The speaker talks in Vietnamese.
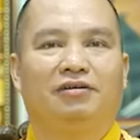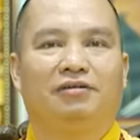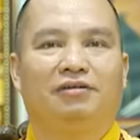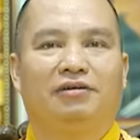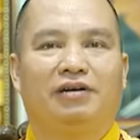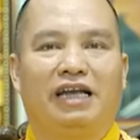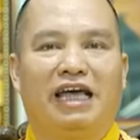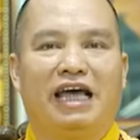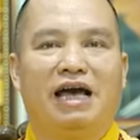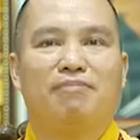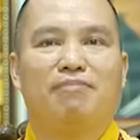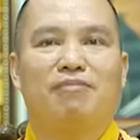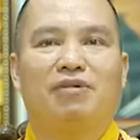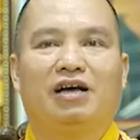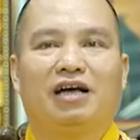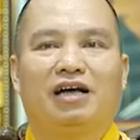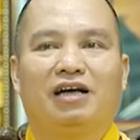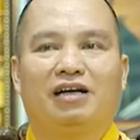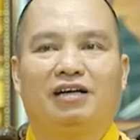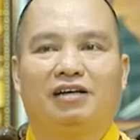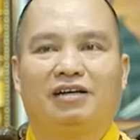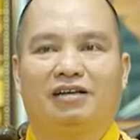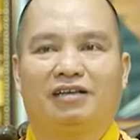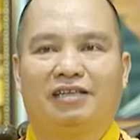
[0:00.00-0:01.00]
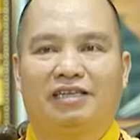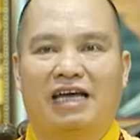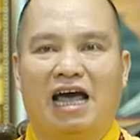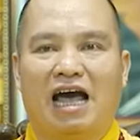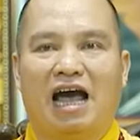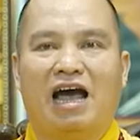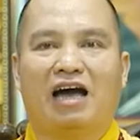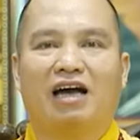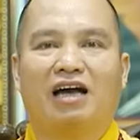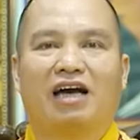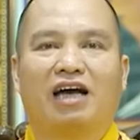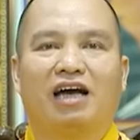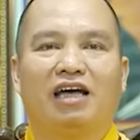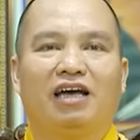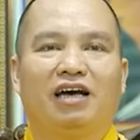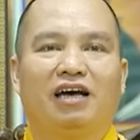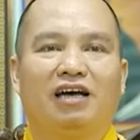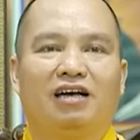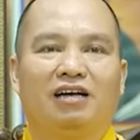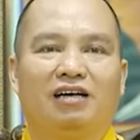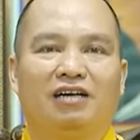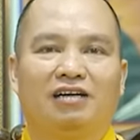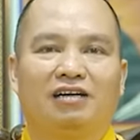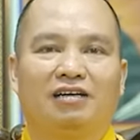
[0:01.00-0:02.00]
Đem trả cái
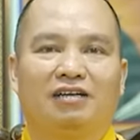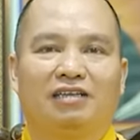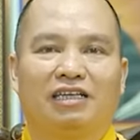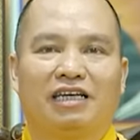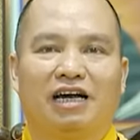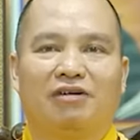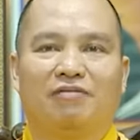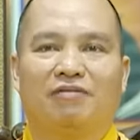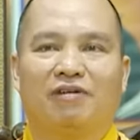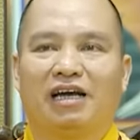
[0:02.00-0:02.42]
chẳng